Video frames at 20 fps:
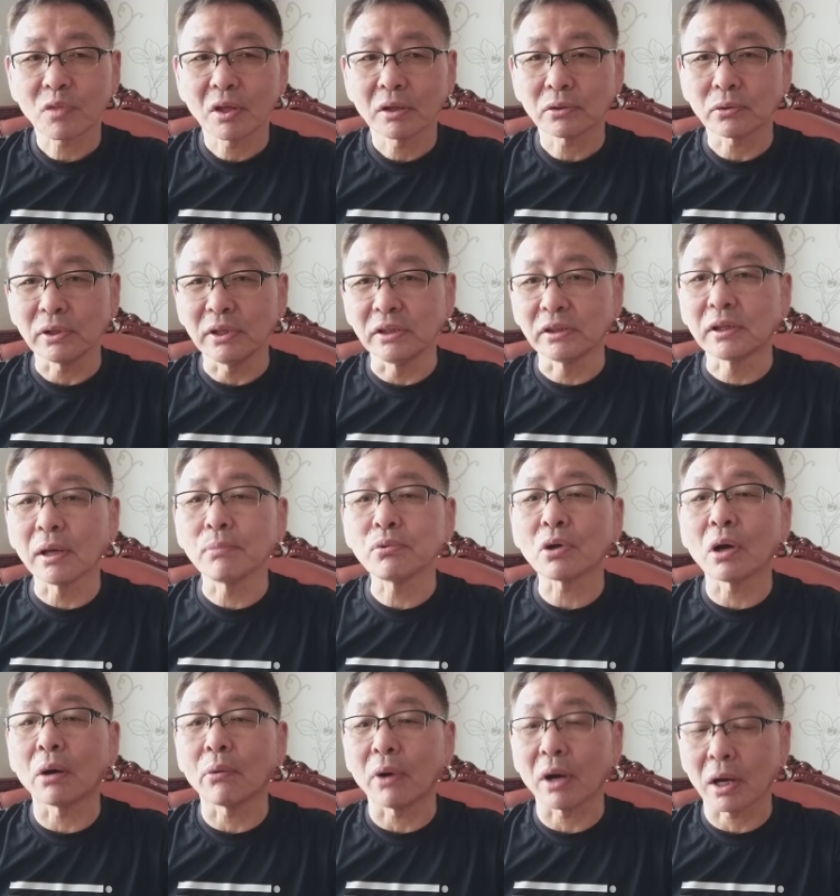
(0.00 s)

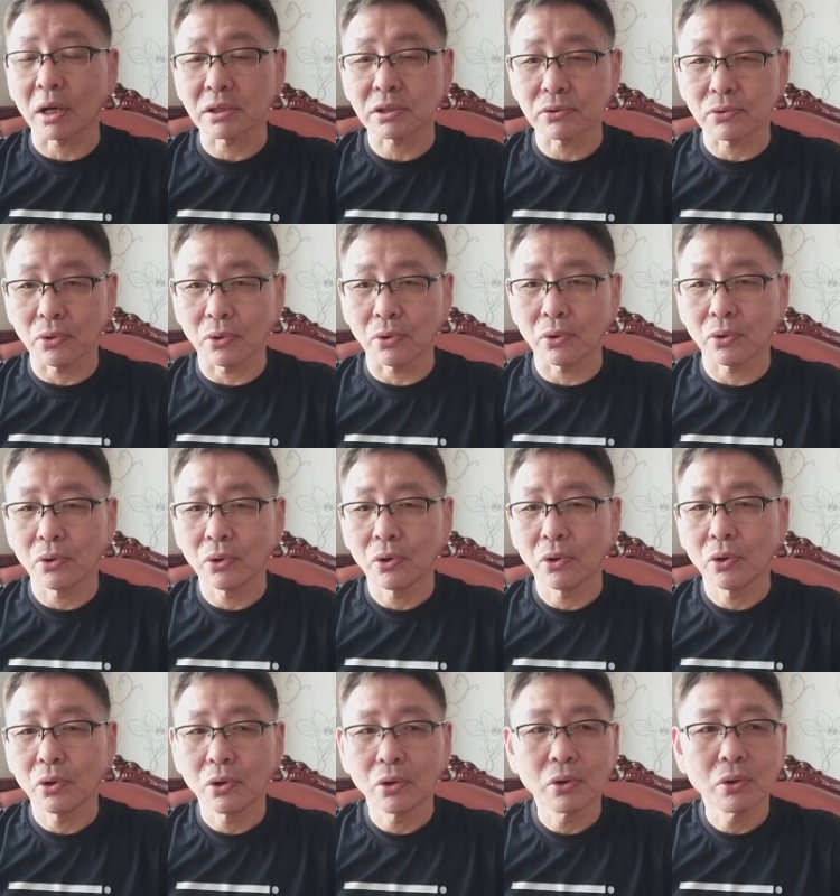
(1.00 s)
인터뷰가 와가지고,
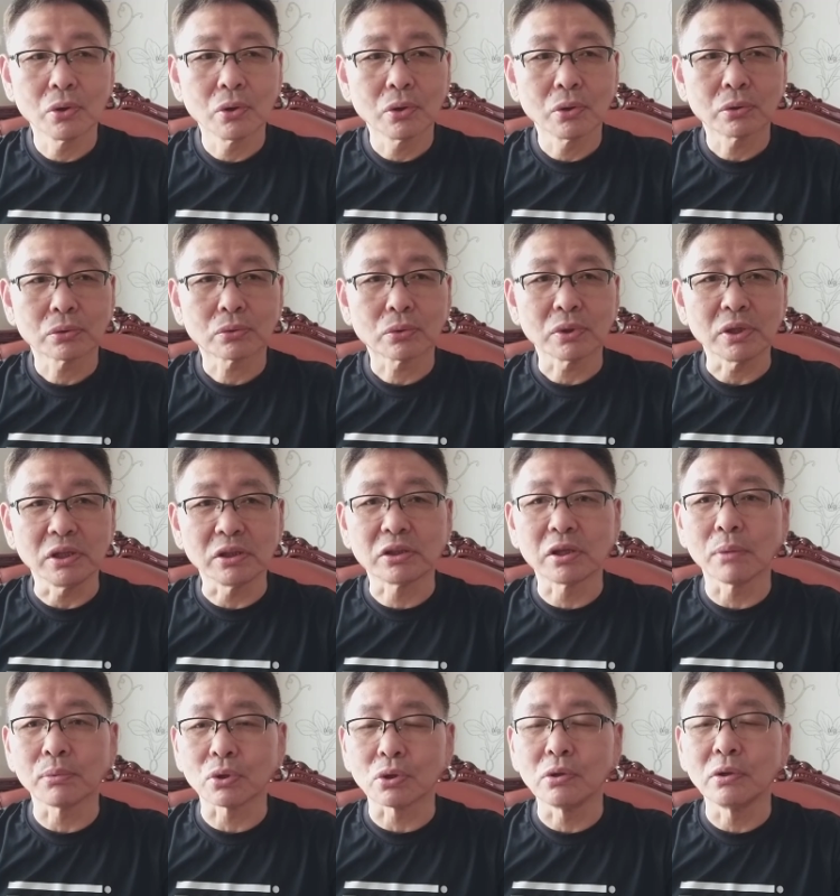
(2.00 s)
또
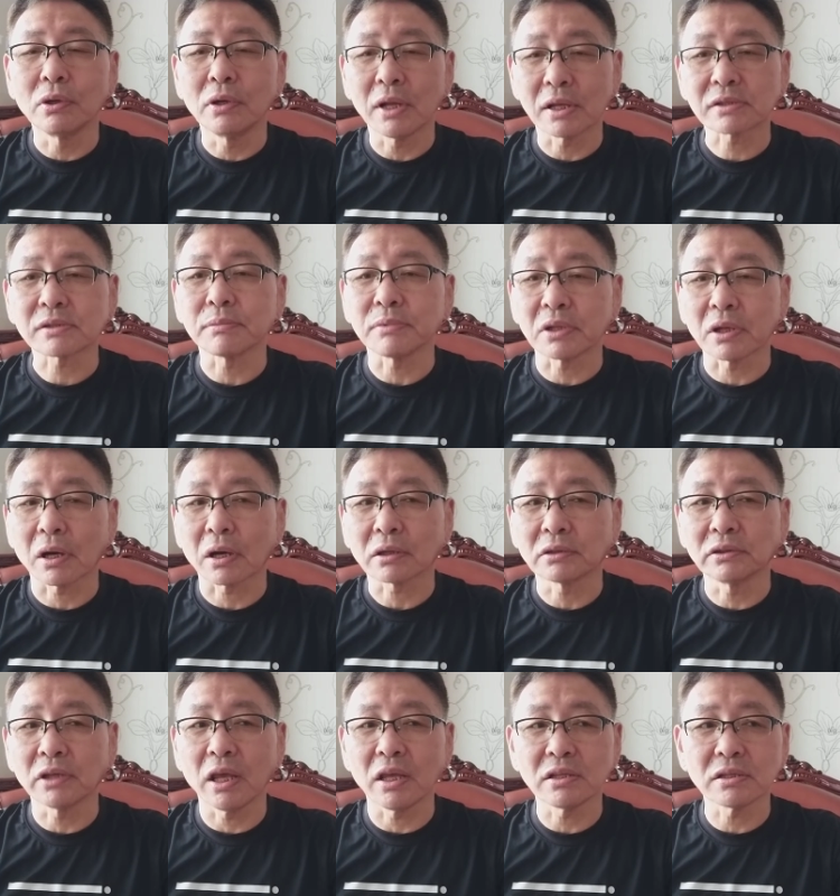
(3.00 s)
인터뷰를 했습니다.
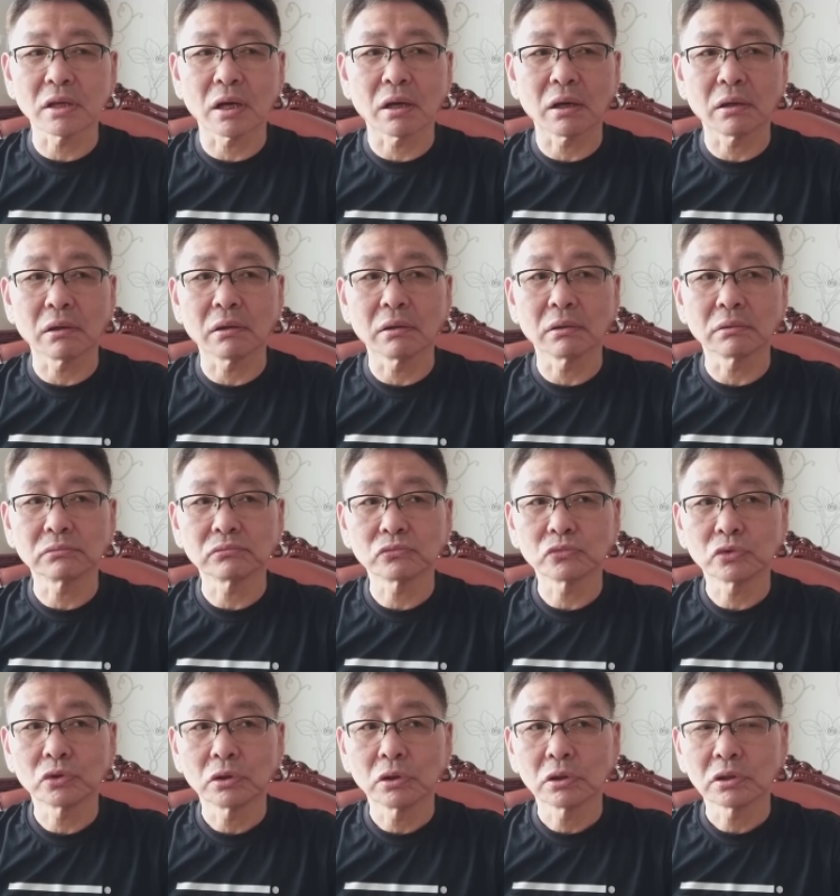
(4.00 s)
그게 이제
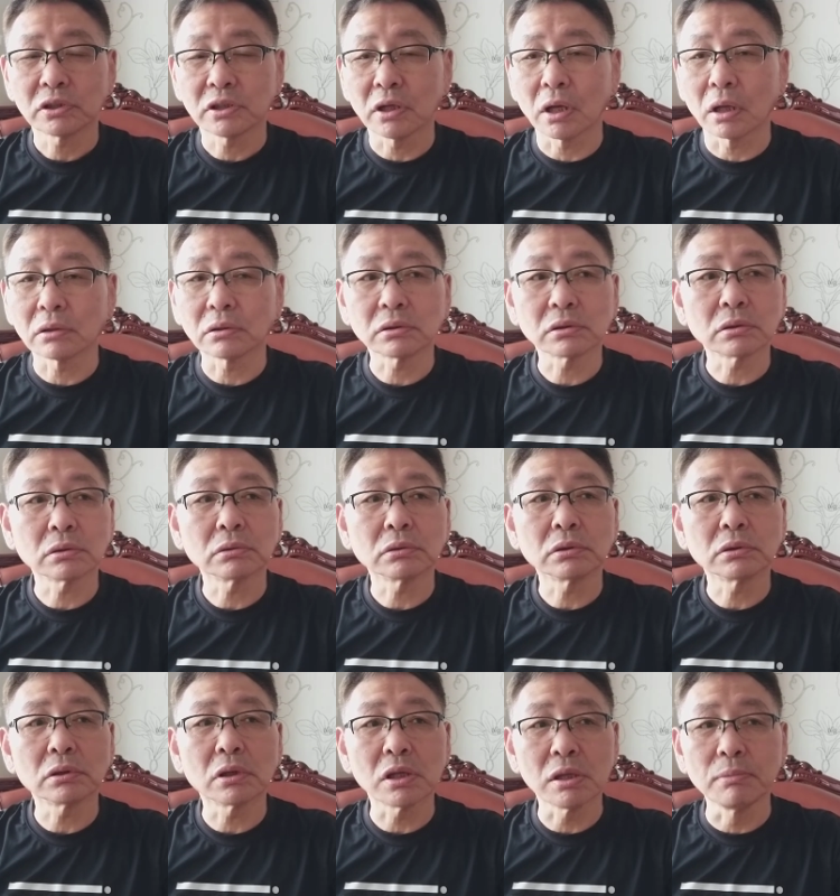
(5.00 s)
지난,
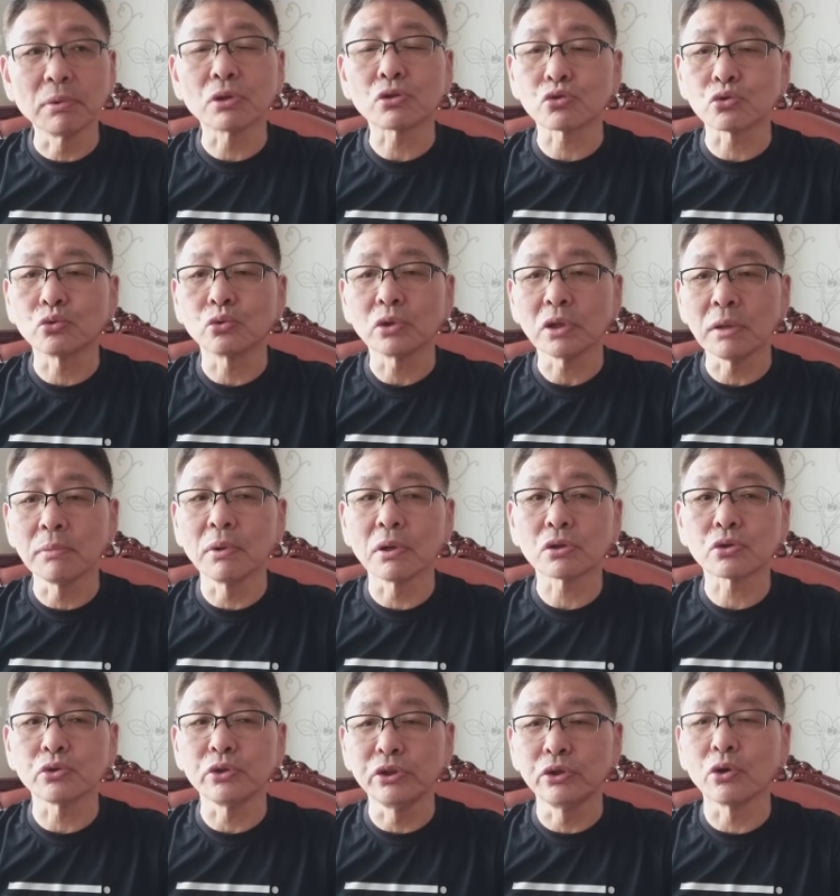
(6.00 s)
이번 주, 이번
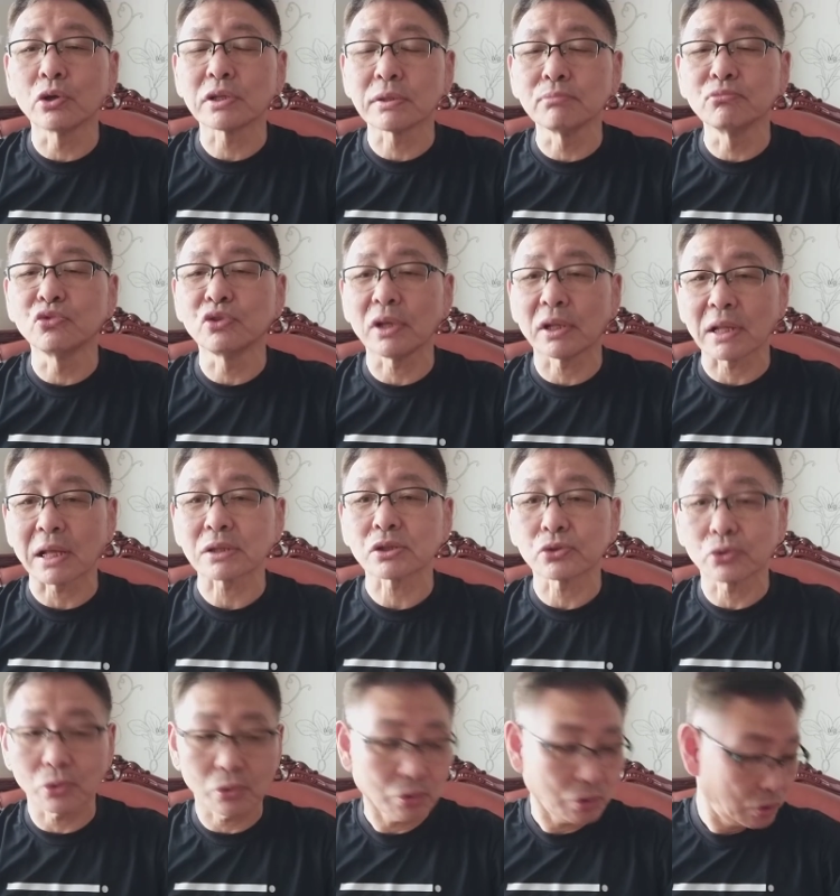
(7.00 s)
주 일요신문에
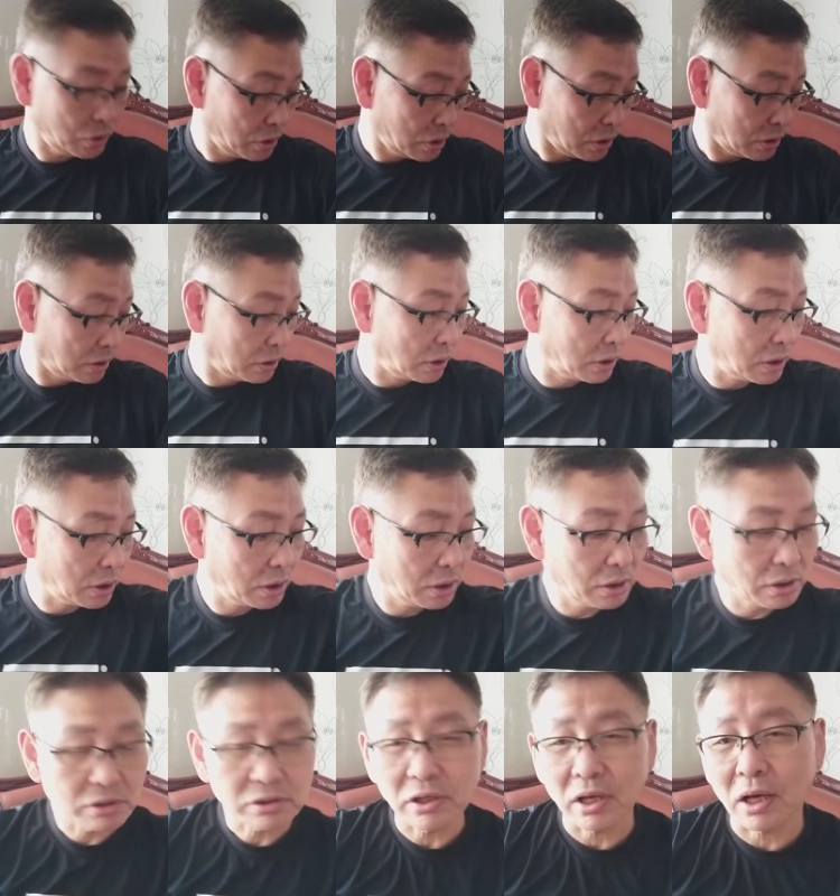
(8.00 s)
났죠. 그걸
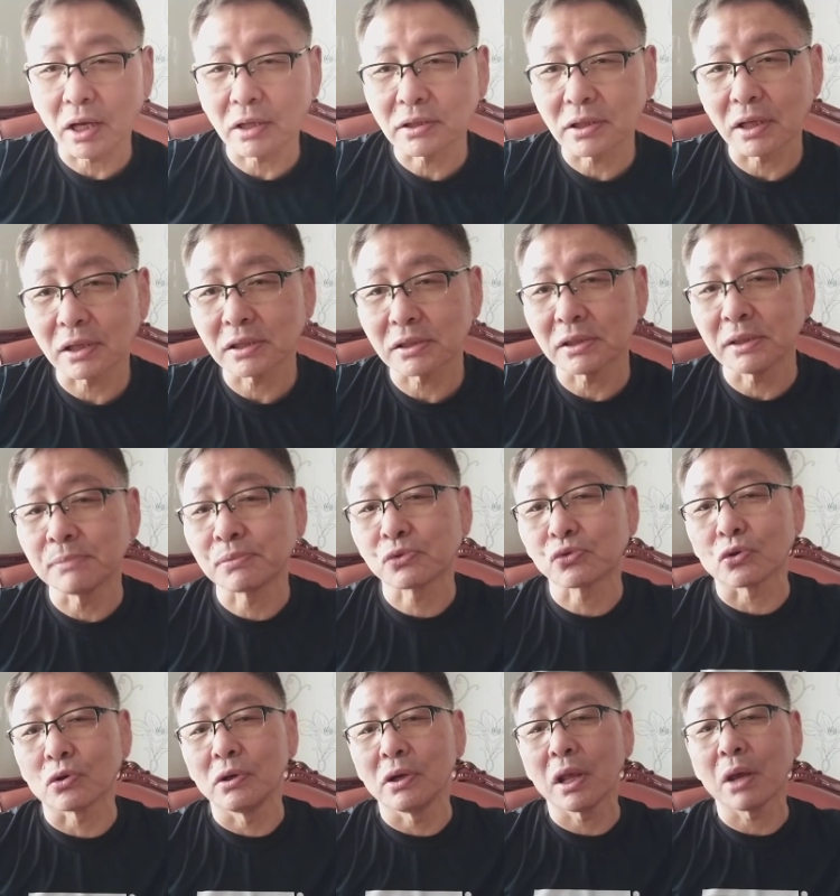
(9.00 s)
저희가 이제
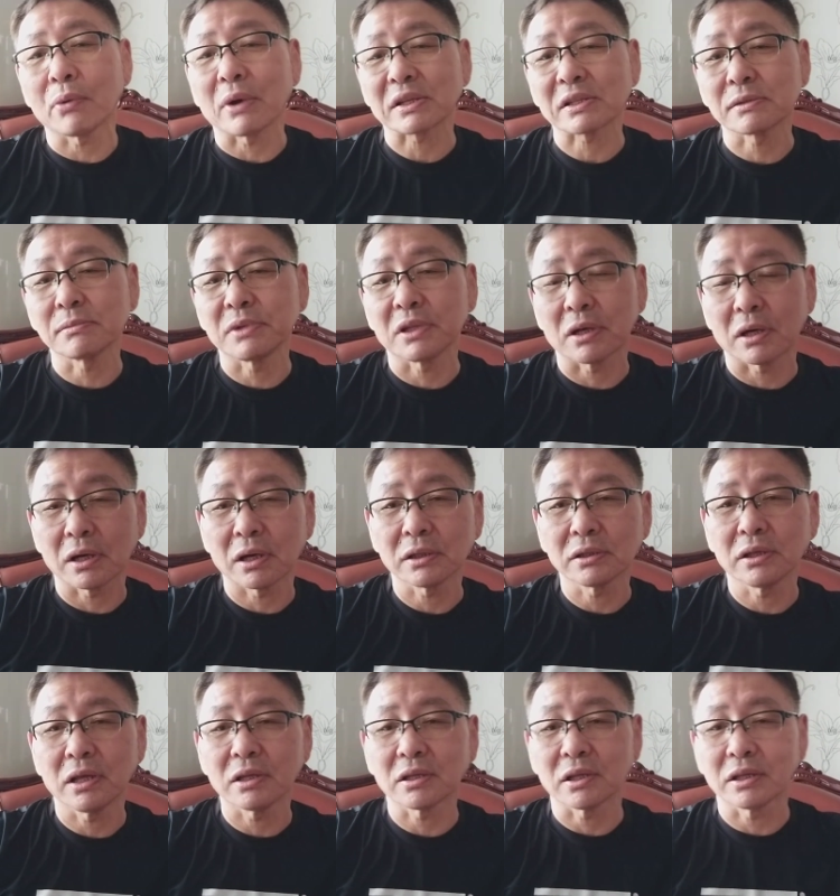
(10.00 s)
입수를 해왔습니다.
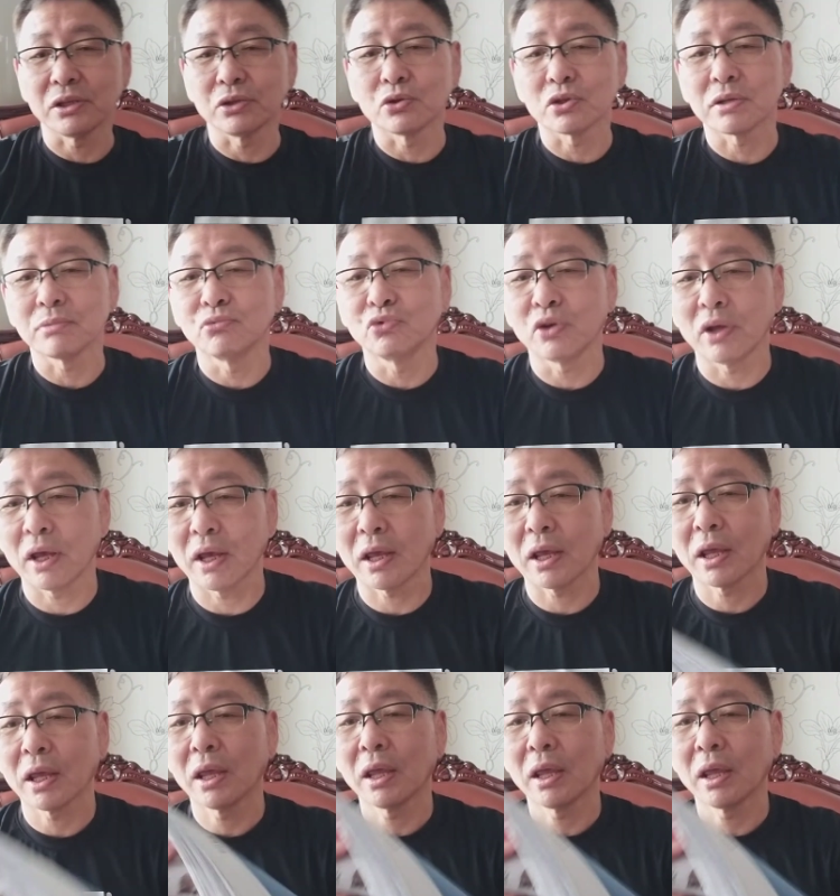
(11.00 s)
이게 이제 일요신문에,